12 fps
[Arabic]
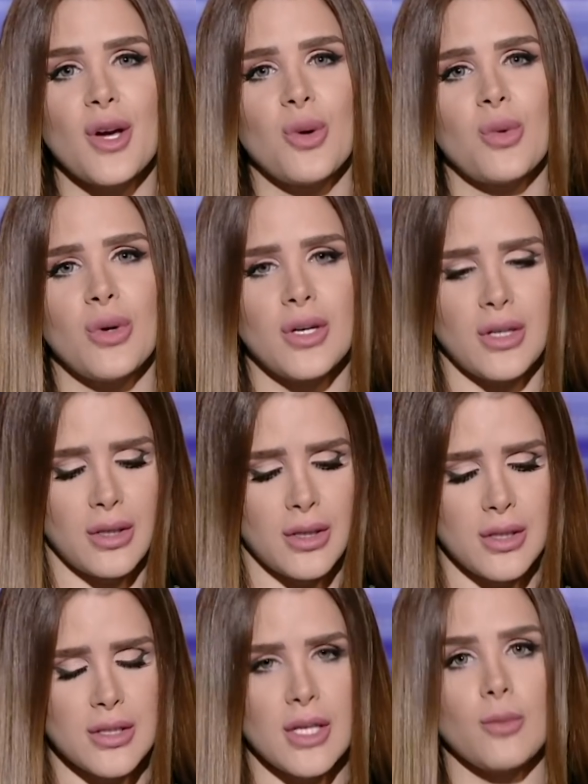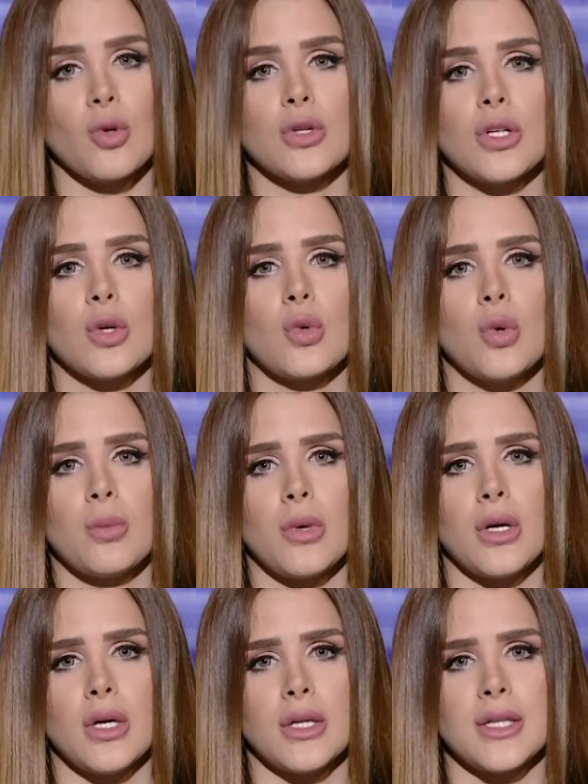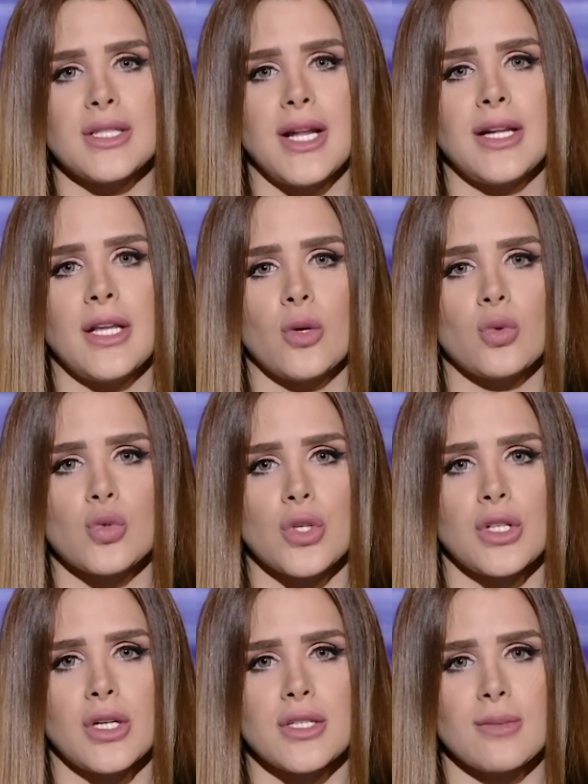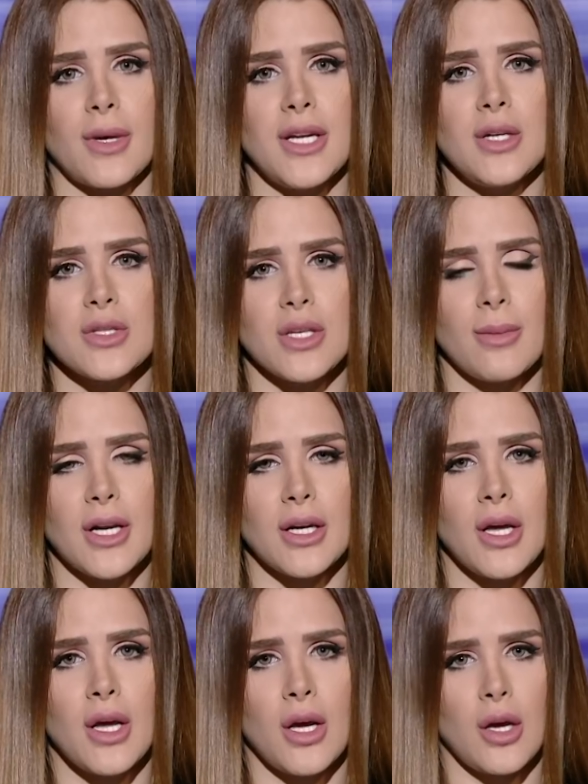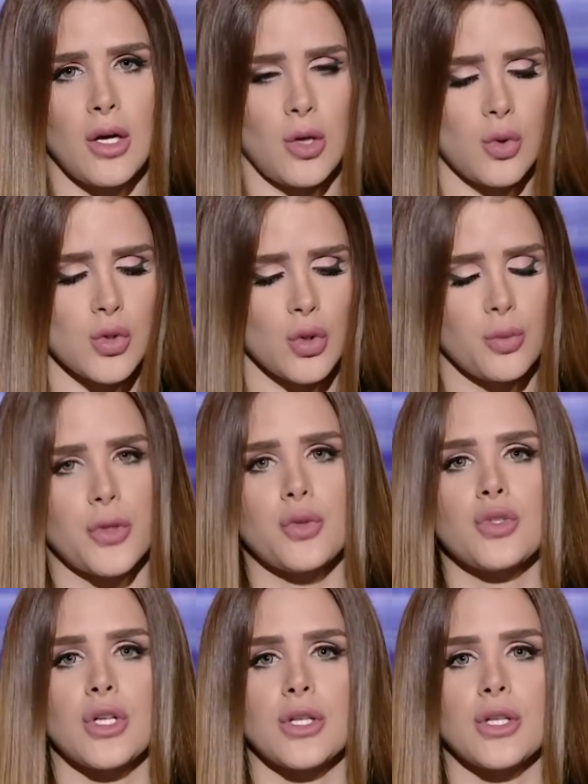وزي ما قلت لكم النادي الاهلي هيكون قصاد الاسماعيلي والزمالك قصاد بتروجيت